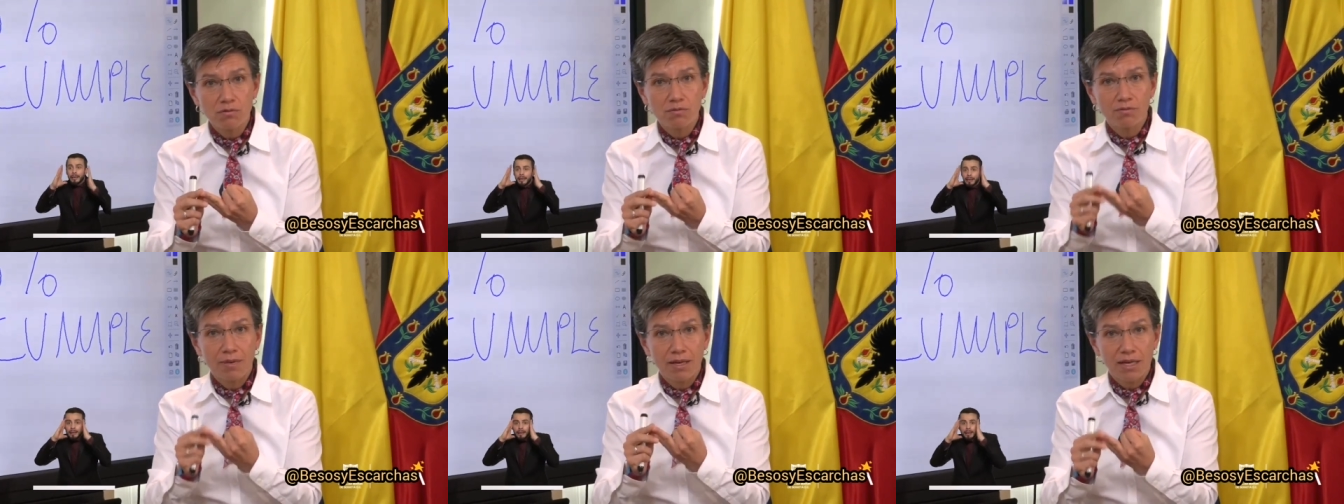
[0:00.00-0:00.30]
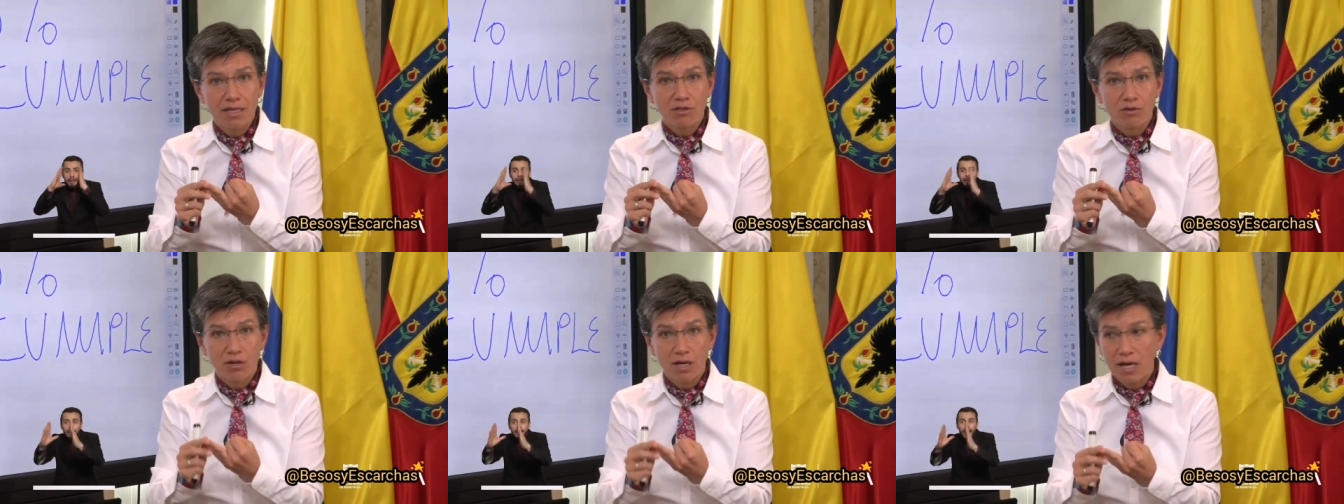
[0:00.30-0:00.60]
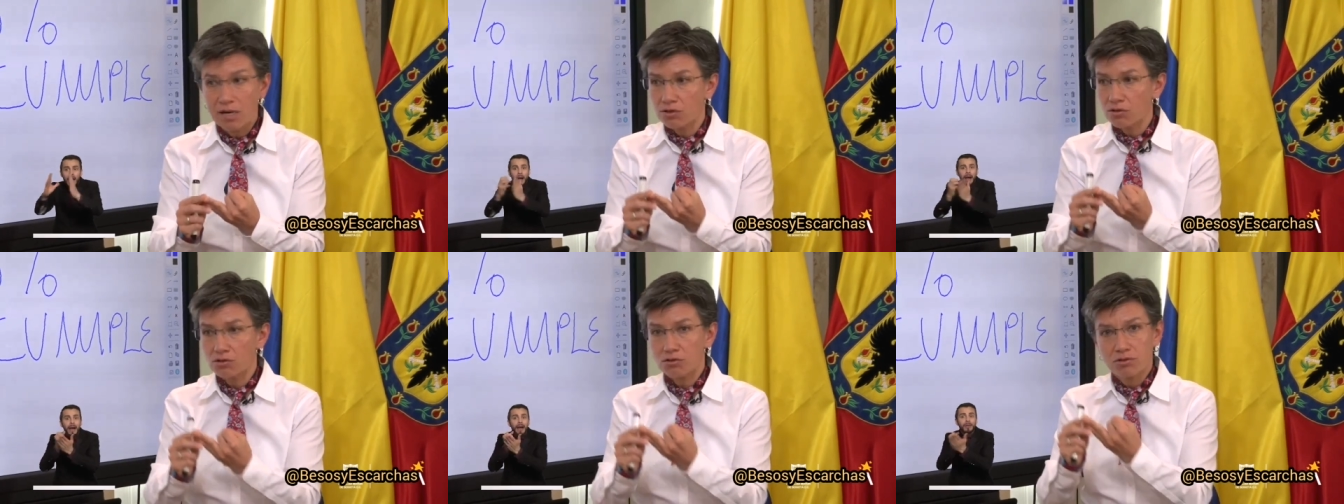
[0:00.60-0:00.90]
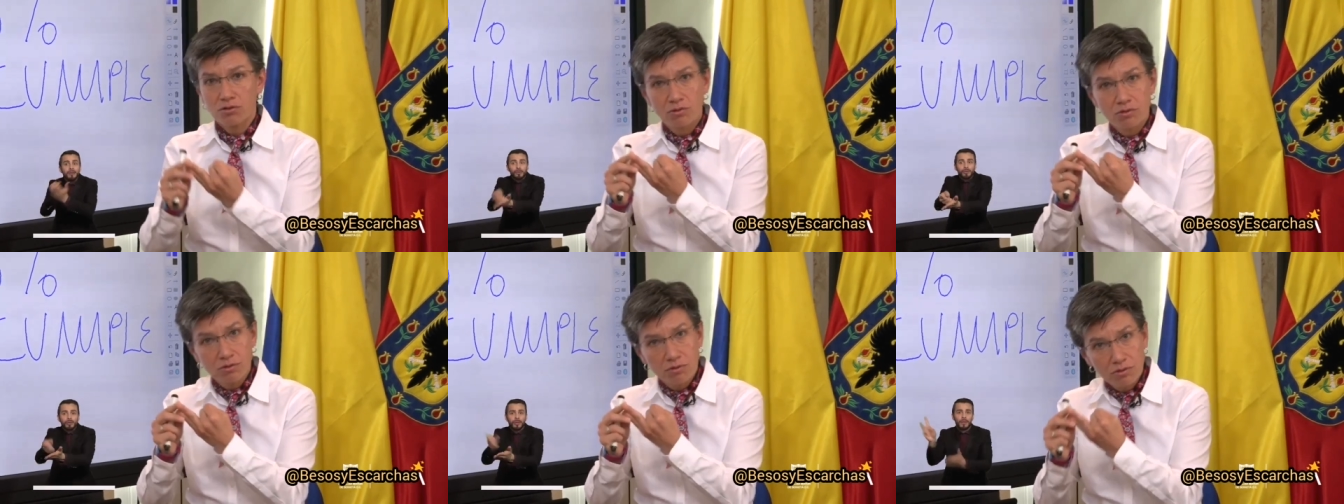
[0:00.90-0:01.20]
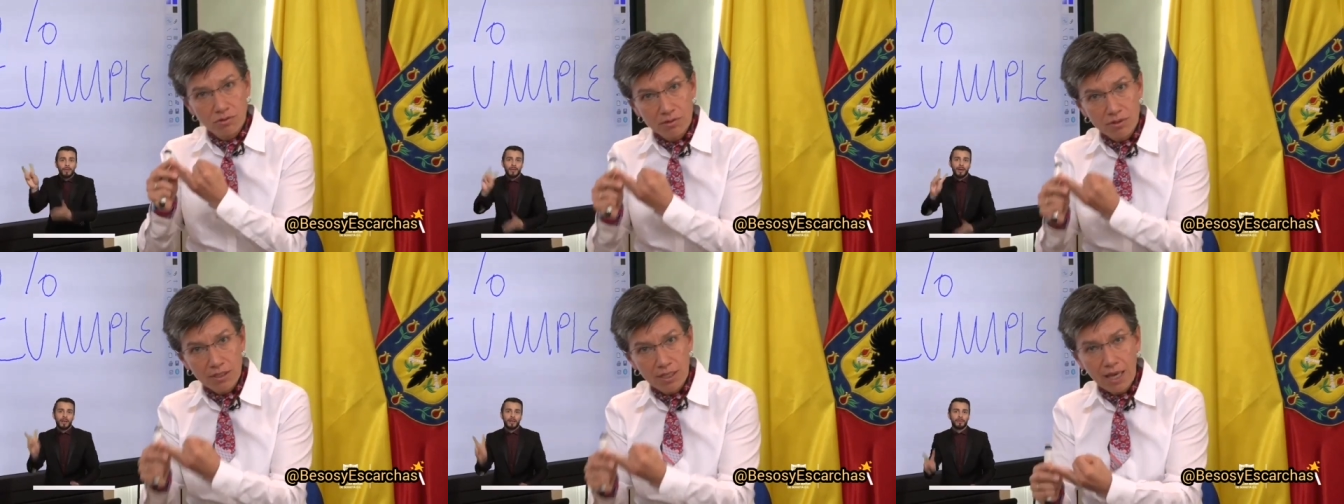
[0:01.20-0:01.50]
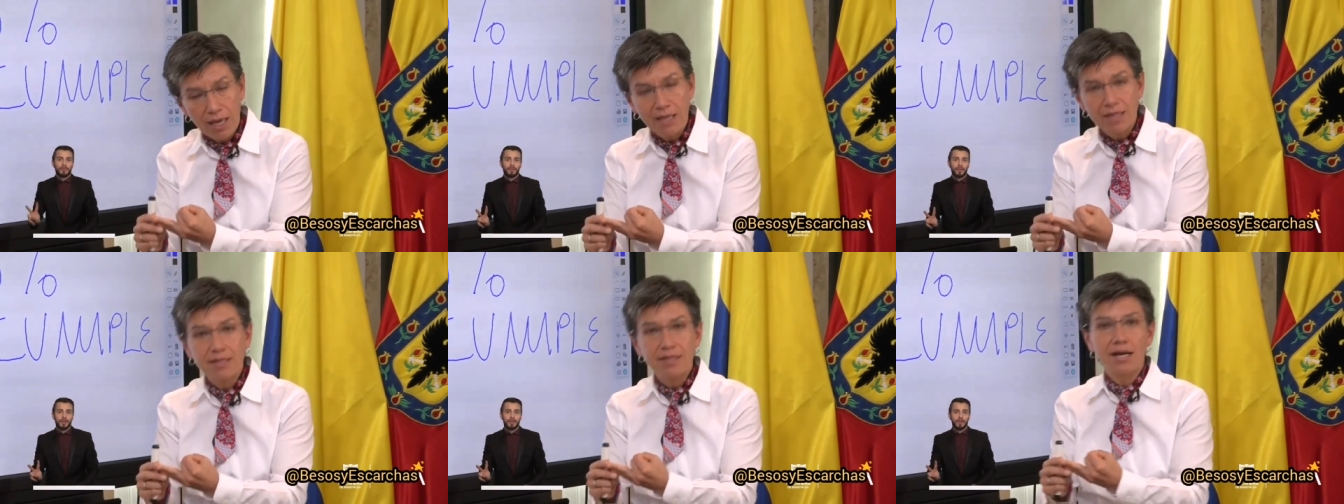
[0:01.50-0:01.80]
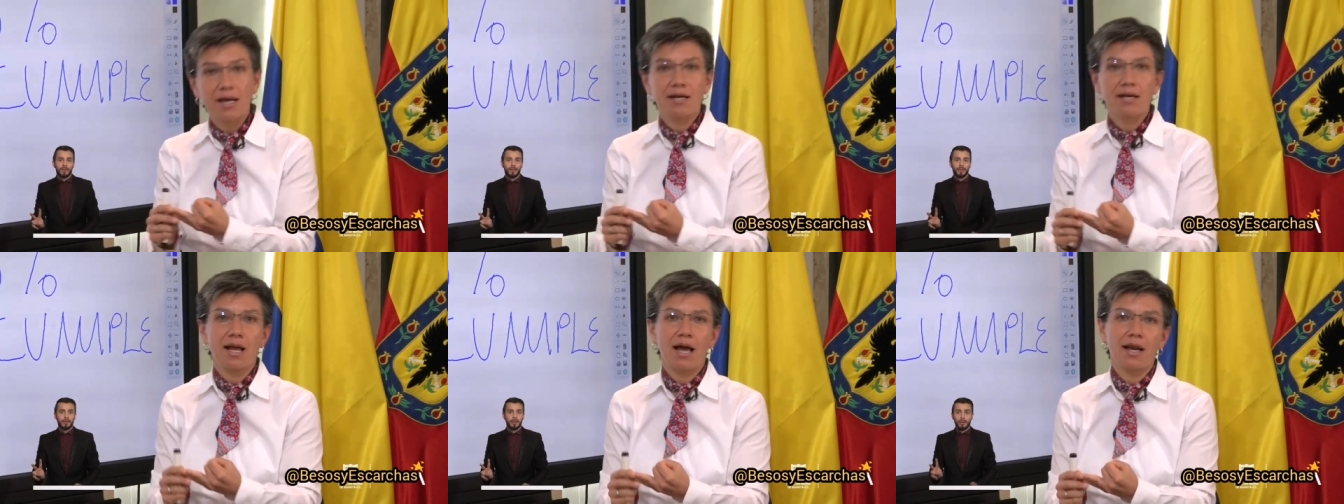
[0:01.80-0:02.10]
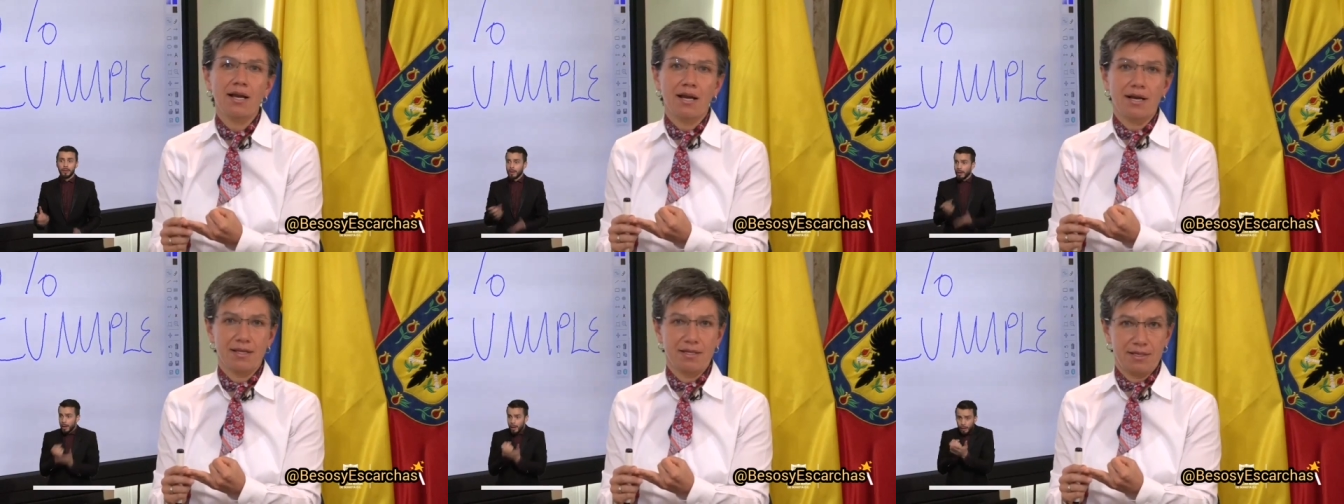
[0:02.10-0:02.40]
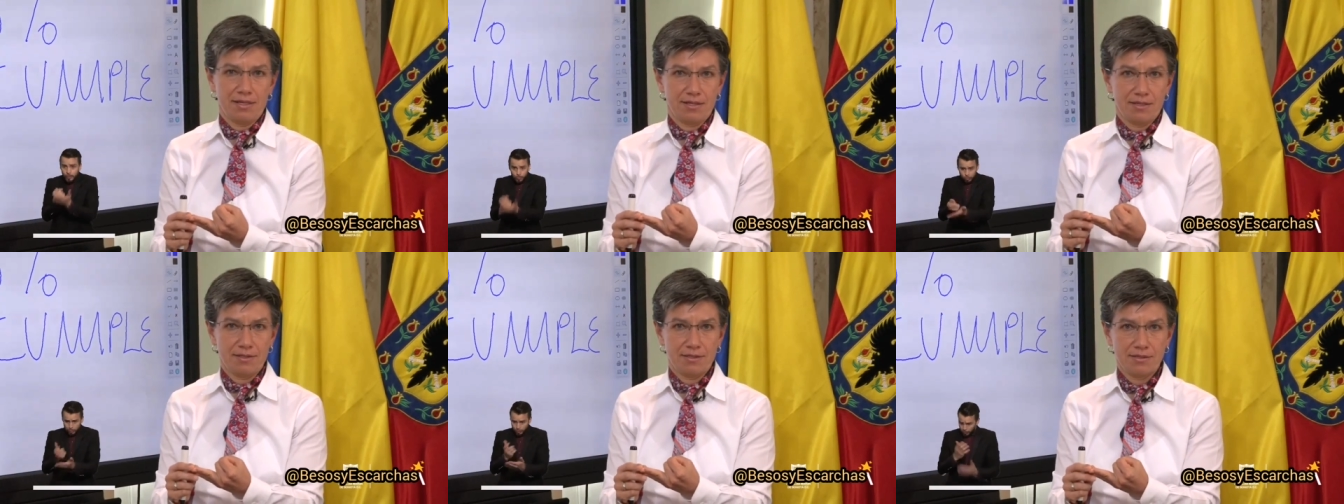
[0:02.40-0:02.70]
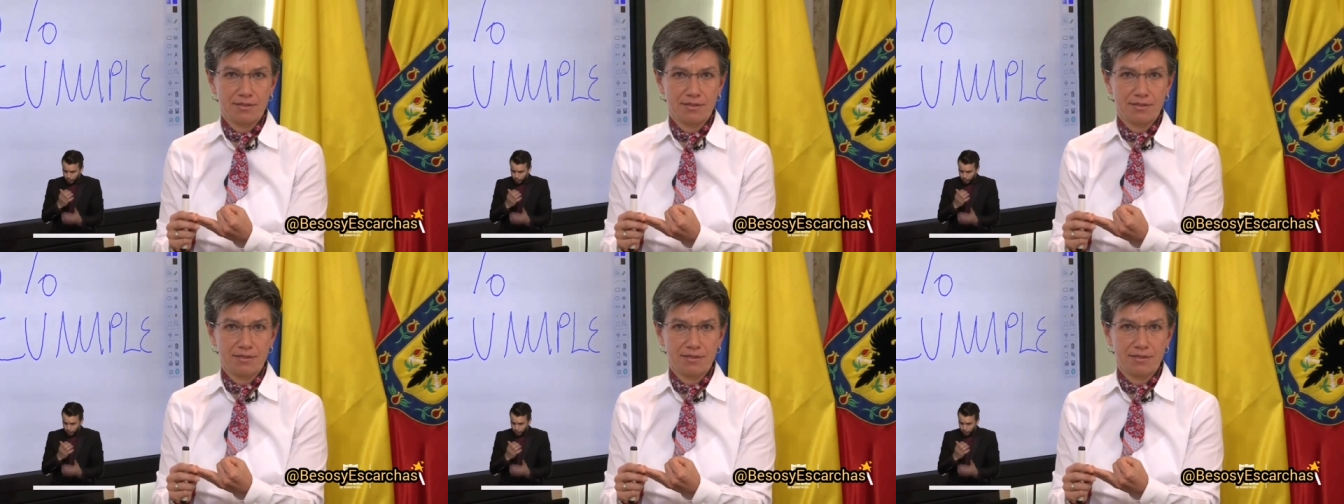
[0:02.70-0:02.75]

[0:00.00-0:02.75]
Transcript: venezolanos que entran al jardín.